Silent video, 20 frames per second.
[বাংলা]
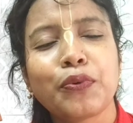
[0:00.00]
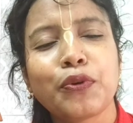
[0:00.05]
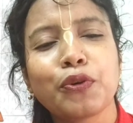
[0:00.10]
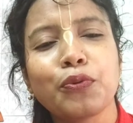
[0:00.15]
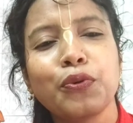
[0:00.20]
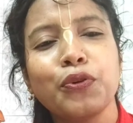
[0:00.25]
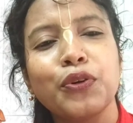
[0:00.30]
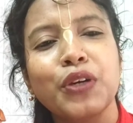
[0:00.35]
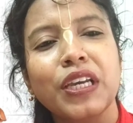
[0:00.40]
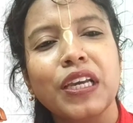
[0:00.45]

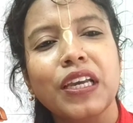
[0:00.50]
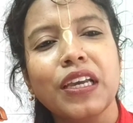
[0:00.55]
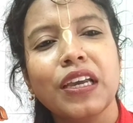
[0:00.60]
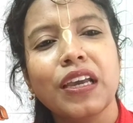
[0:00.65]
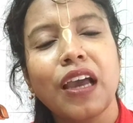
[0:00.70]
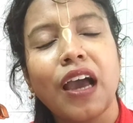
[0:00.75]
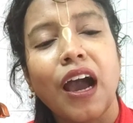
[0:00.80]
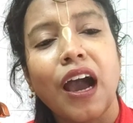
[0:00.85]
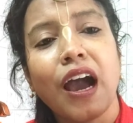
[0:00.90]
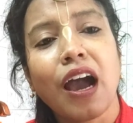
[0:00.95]
প্রভুকে
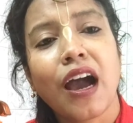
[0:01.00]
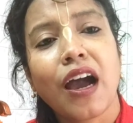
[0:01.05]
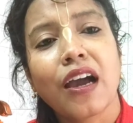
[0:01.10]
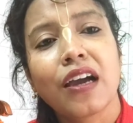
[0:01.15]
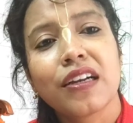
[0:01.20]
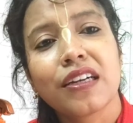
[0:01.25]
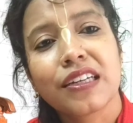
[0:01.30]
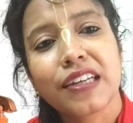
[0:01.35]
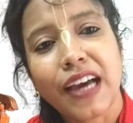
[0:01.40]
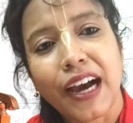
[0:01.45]

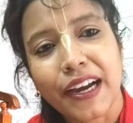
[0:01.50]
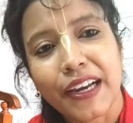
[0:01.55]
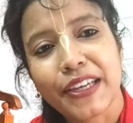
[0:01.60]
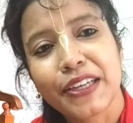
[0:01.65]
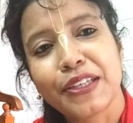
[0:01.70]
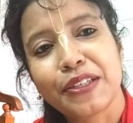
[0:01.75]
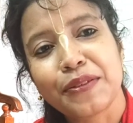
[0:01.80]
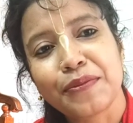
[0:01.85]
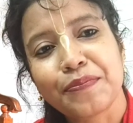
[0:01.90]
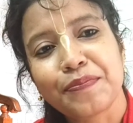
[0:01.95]

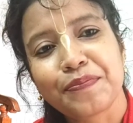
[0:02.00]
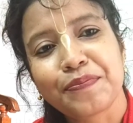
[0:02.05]
ডাকেন